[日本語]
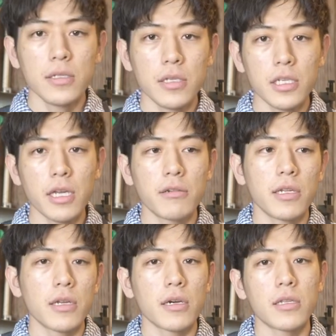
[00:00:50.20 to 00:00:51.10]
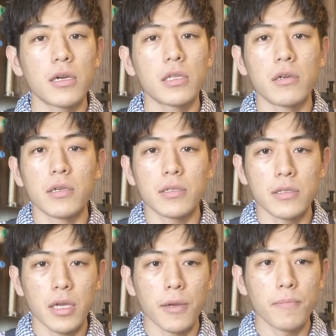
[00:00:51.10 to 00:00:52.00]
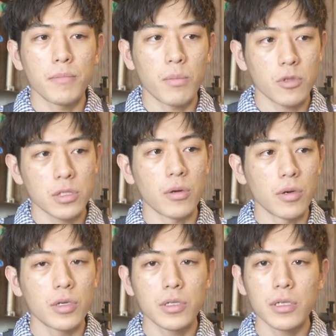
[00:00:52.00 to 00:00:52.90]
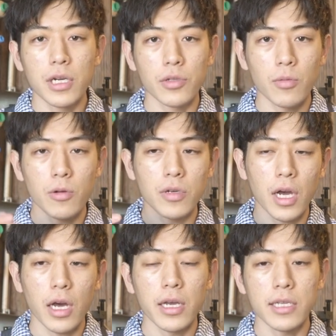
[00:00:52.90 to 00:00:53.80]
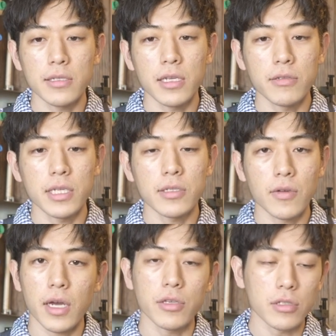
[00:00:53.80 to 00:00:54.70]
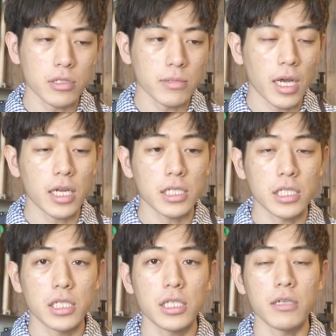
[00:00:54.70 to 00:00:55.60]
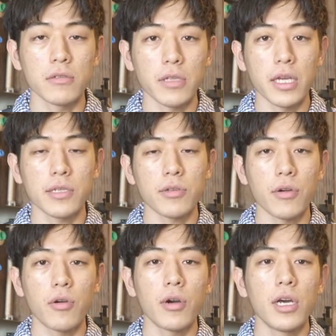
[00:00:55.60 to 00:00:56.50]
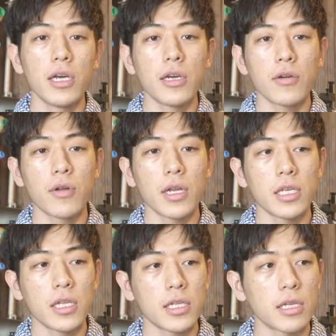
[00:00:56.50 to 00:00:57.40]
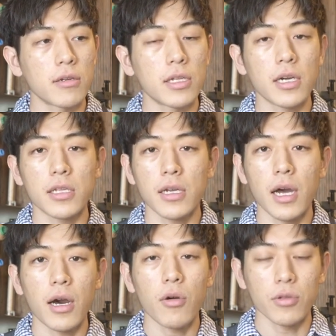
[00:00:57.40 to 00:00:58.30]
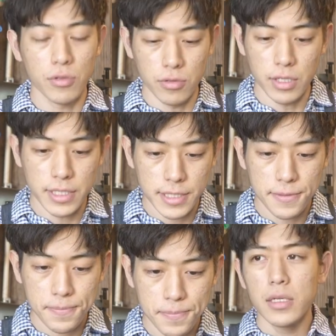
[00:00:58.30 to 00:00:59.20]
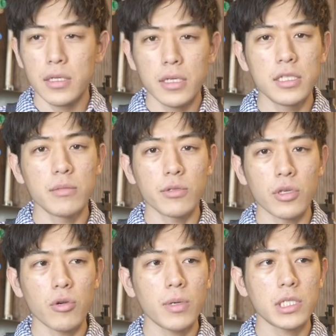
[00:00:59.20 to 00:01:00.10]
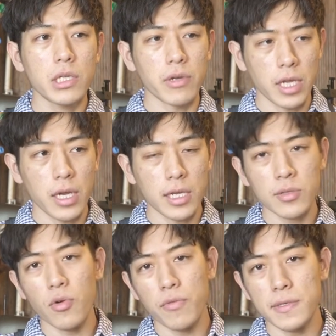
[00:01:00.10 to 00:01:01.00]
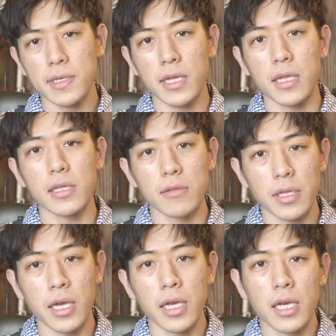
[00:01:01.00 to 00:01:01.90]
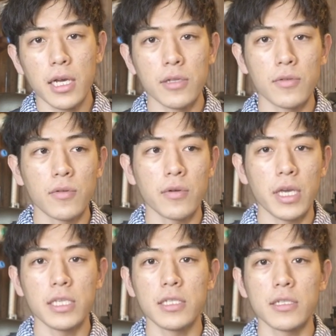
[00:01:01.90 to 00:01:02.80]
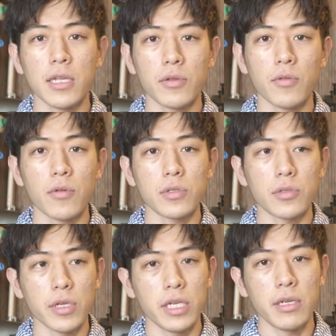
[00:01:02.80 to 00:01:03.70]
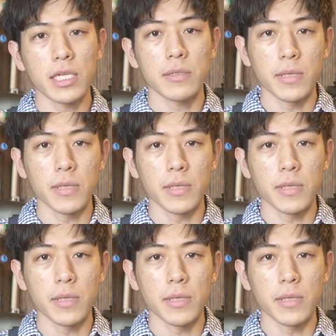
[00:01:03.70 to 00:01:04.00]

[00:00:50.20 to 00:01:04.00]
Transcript: 来てくれた方々はですね、まあ、もちろんあの僕が エスエヌエス とか ユーチューブ で発信してるので、それをご覧になってくれた方がほとんどです。一部京橋ではね、あそこオフィス街だったんで、あの平日だとちょっと昼休